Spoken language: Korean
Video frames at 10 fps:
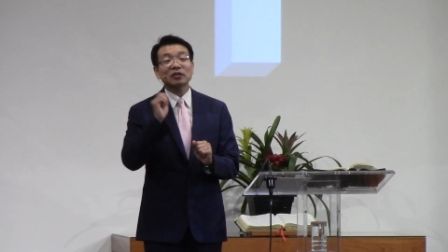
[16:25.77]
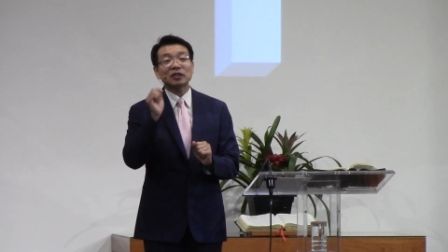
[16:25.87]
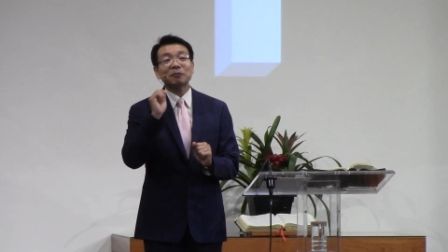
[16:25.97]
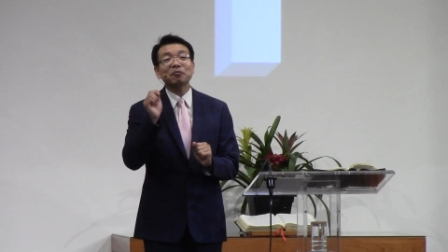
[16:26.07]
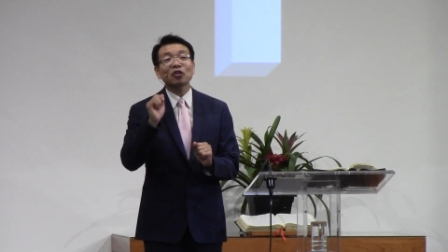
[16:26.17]

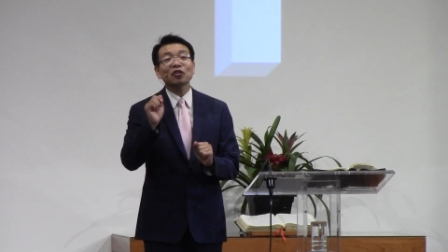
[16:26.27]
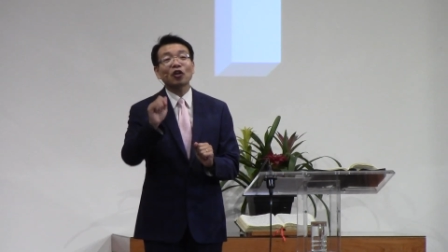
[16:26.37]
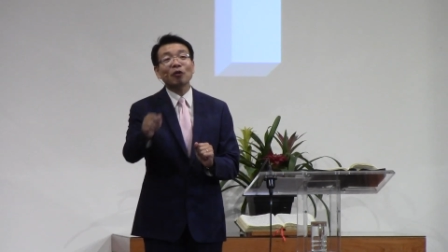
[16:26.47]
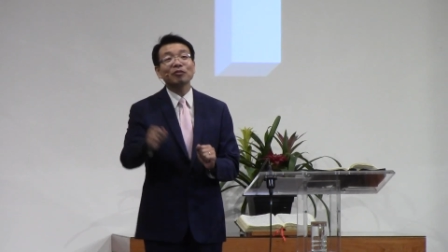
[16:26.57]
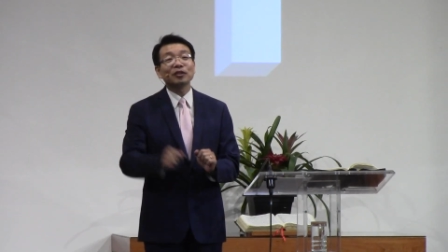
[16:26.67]
씹던
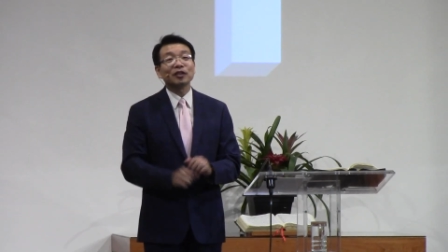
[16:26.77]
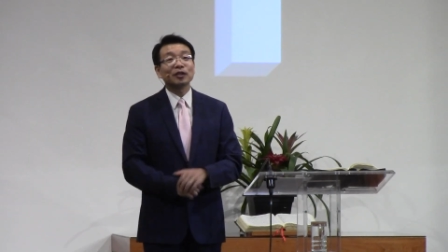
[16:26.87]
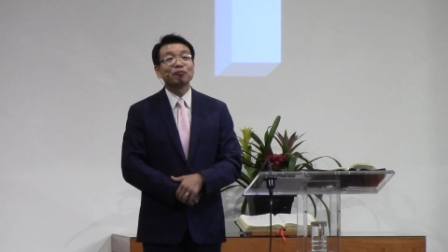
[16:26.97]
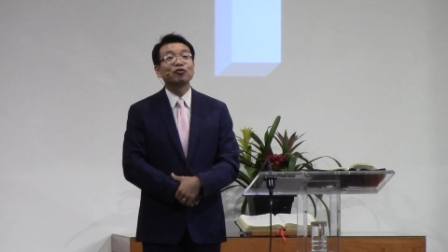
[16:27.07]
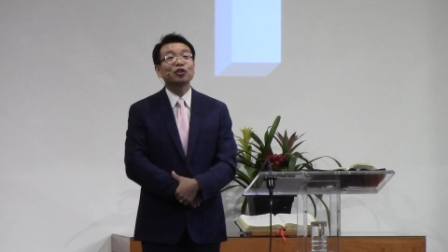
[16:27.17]

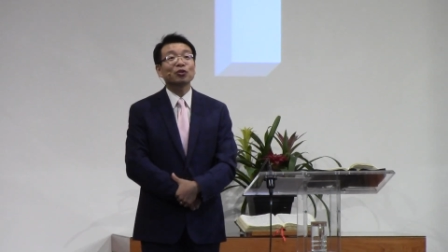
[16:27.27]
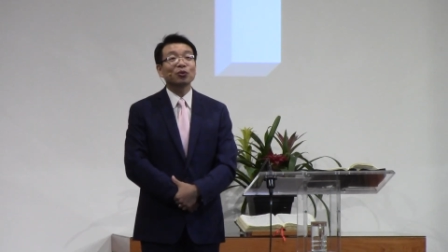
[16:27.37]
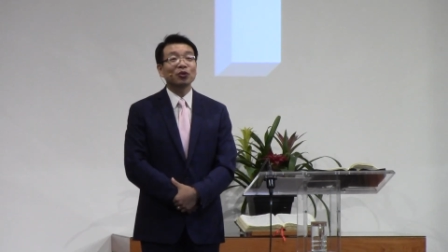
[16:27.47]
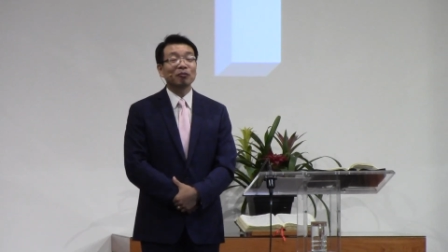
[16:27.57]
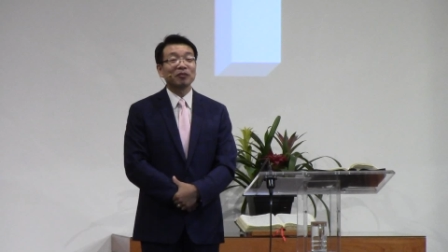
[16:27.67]
껌을
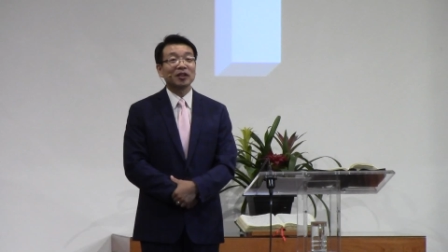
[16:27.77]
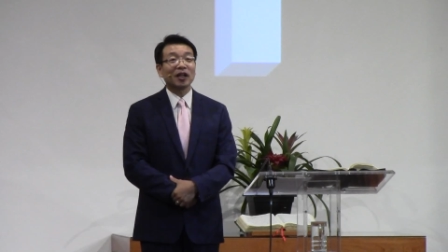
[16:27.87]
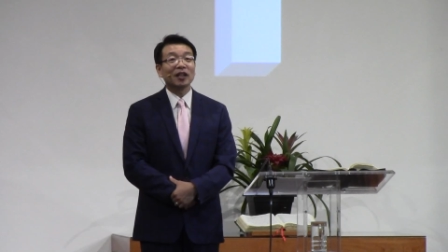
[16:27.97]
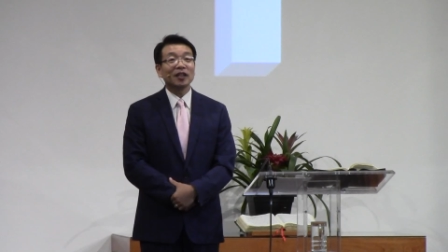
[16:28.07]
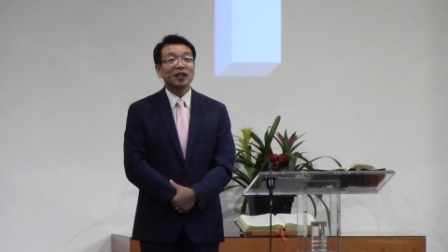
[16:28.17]
붙여놓은 겁니다.